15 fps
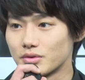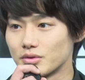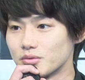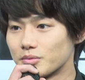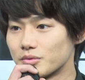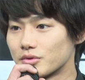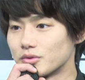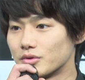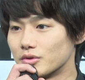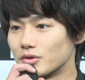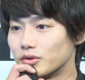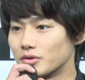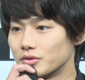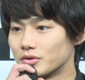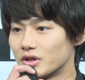というも
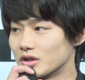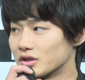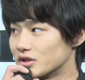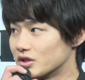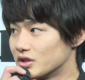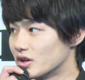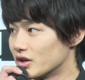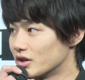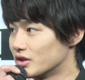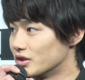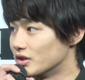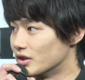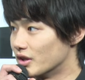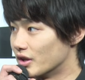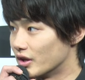のを普段着ない
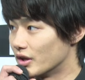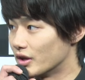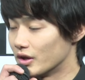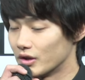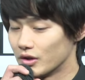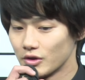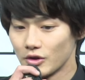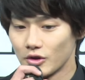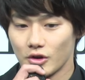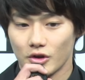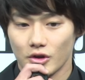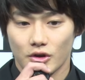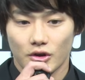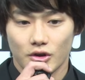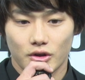んで、はい、
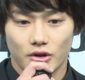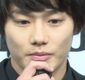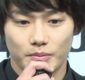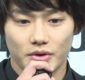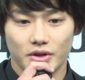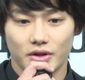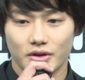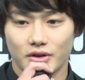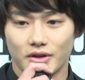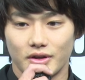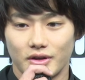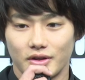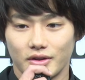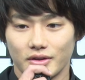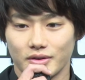やっぱりなん
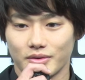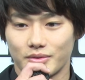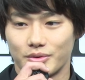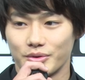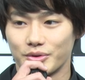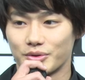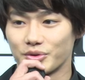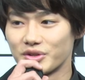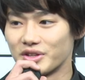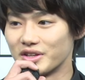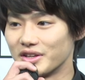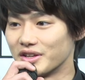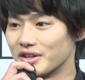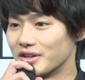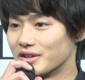かこういう時
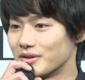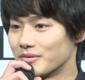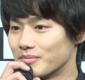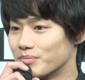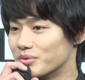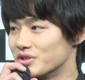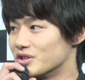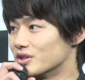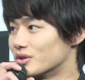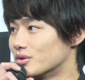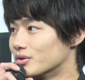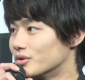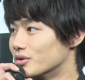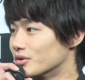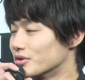にビシッ
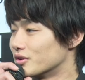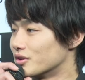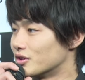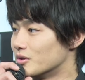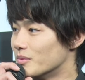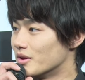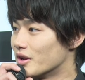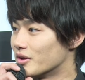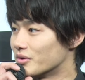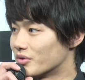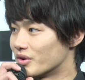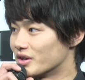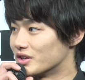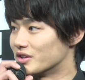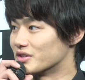と決めれる
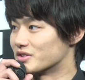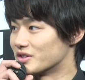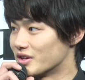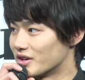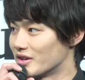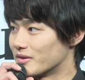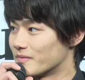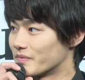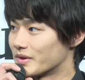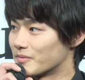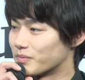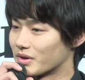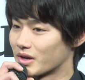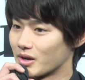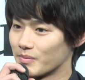のはいいですね、
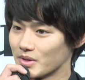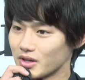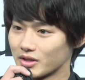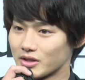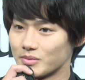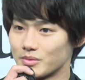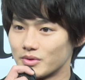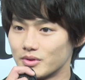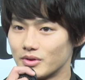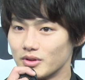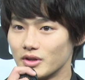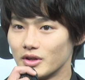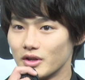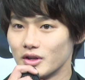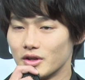やっぱ髪型も
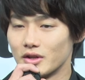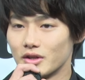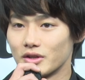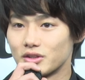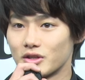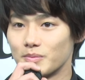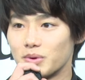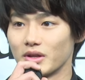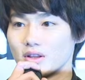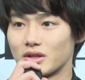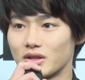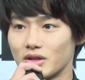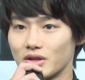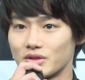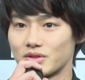決まっ
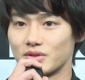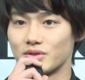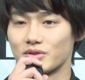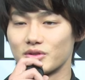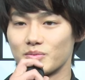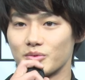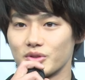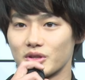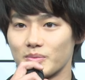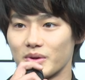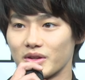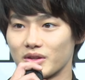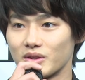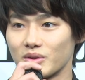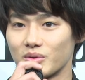てスーツも決
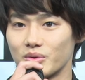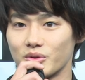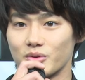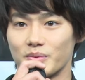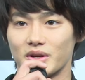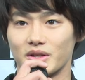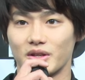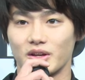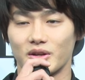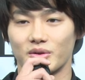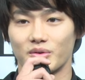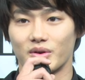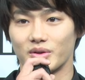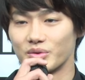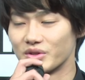まってこういう場に出れ
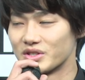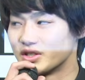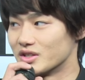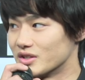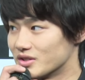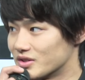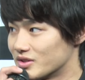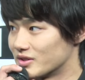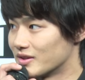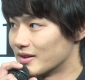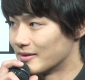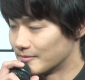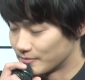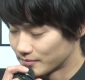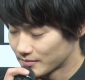るのは嬉しいです
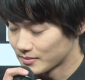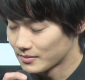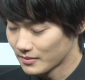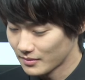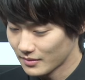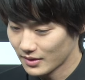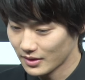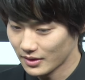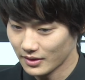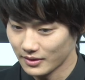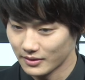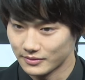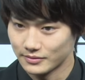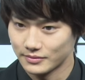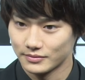うんはい
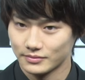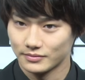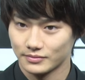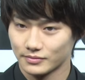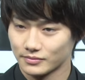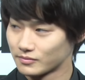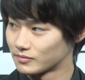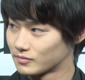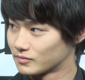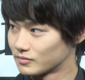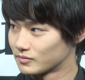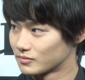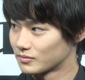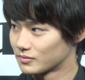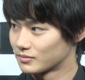とても今日は大
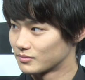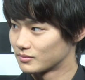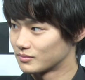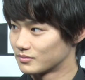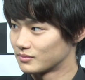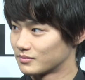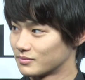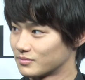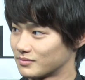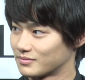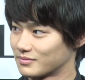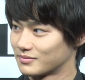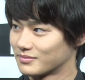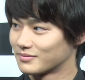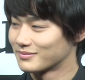人っぽく
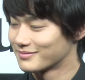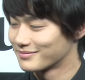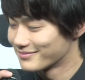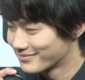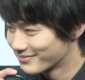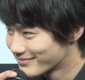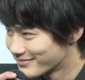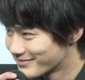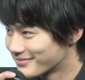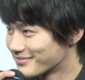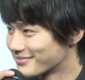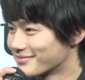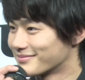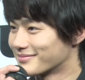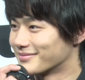にお似合いでいらっ
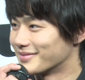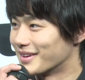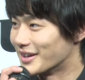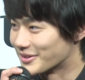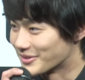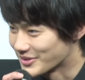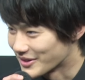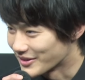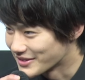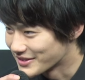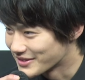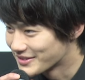しゃいます。ありがとうございます。